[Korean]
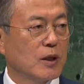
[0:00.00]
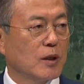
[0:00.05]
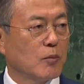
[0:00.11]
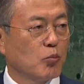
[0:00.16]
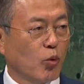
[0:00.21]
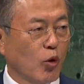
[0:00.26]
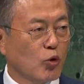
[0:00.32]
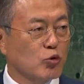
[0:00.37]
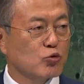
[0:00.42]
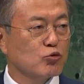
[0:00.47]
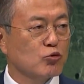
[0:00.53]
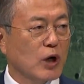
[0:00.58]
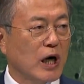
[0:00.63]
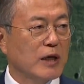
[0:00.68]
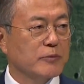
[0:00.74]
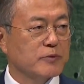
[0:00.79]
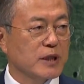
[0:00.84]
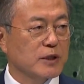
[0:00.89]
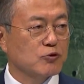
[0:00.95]
모두
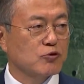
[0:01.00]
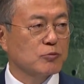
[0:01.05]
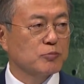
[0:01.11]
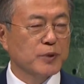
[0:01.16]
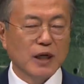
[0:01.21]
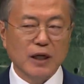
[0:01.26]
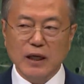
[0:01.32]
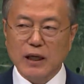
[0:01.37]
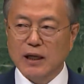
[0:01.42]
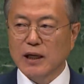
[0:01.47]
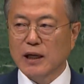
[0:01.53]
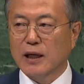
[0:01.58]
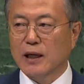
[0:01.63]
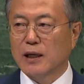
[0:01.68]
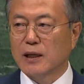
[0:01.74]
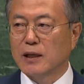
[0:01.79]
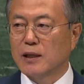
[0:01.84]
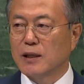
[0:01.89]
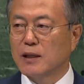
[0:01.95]
함께 이룬 평화가
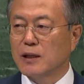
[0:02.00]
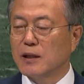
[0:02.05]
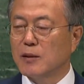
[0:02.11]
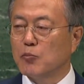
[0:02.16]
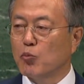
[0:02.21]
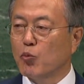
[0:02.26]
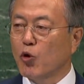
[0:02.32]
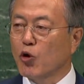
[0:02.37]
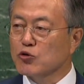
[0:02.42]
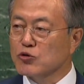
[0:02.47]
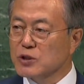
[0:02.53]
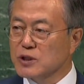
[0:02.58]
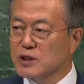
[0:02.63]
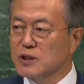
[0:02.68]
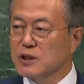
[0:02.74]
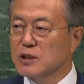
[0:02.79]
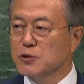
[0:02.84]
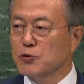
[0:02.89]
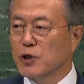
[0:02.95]
모든
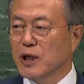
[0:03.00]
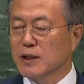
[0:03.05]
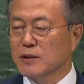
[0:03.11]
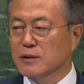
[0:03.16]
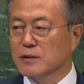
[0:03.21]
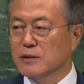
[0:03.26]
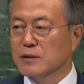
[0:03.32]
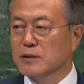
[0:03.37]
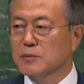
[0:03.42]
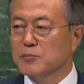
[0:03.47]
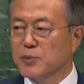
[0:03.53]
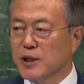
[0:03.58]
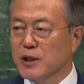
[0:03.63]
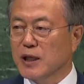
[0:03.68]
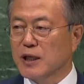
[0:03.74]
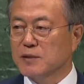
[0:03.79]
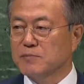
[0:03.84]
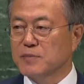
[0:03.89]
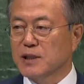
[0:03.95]
일을 위한
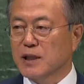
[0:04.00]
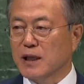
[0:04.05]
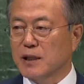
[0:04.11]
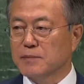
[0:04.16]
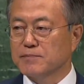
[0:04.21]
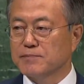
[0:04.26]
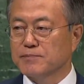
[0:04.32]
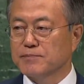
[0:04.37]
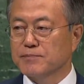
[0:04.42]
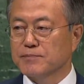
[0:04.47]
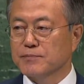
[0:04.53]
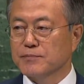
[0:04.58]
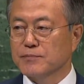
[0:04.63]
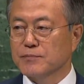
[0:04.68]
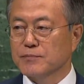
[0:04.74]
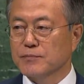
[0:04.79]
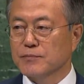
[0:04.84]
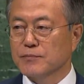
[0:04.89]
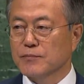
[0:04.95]
평화입니다.
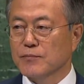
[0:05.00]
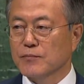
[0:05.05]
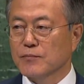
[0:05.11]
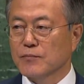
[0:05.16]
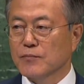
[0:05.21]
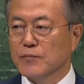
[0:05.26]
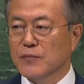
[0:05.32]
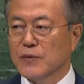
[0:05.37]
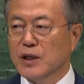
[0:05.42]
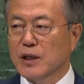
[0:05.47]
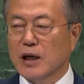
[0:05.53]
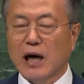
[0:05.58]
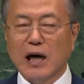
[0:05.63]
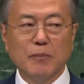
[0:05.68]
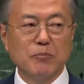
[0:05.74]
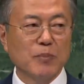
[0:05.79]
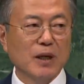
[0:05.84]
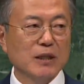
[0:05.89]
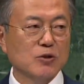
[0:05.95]

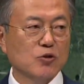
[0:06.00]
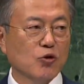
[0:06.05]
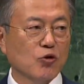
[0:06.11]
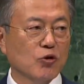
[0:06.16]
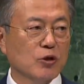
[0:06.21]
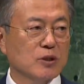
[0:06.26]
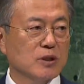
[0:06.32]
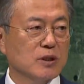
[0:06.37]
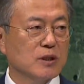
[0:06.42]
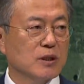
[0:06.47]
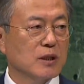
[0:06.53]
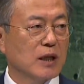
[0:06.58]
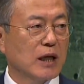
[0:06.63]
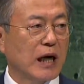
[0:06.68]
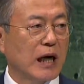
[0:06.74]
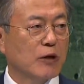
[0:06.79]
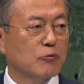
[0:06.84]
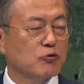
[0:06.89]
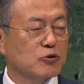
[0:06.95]
한반도의
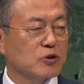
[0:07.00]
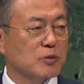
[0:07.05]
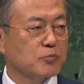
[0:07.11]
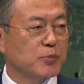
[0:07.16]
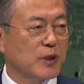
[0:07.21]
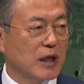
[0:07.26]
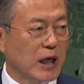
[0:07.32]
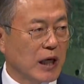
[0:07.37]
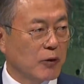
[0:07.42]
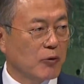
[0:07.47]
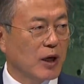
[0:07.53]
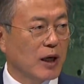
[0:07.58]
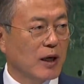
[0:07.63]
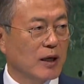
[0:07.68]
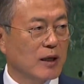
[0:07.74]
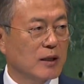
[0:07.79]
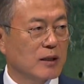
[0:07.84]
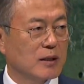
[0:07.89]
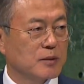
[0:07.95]
항구적
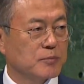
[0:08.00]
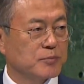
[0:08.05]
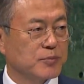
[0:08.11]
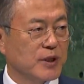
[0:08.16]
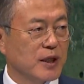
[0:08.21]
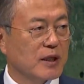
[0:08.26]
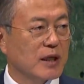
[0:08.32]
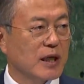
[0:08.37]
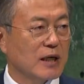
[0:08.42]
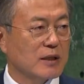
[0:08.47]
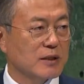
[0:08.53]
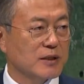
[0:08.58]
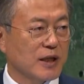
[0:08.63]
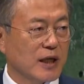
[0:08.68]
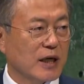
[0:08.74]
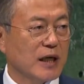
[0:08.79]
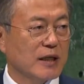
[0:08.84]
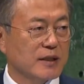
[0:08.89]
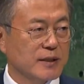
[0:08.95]
평화와 비핵화를
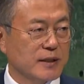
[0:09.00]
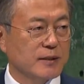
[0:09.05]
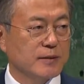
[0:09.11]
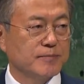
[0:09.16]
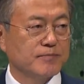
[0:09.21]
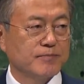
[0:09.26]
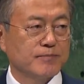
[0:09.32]
향한 길,